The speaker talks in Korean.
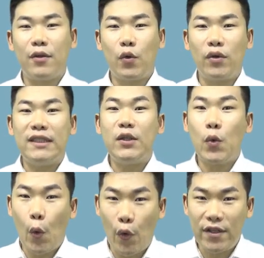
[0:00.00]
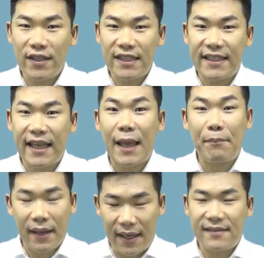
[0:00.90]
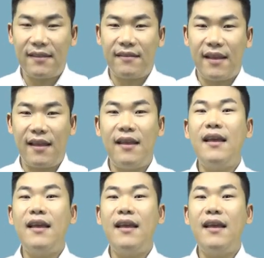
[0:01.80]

또는 5년 이내에 팔았을 때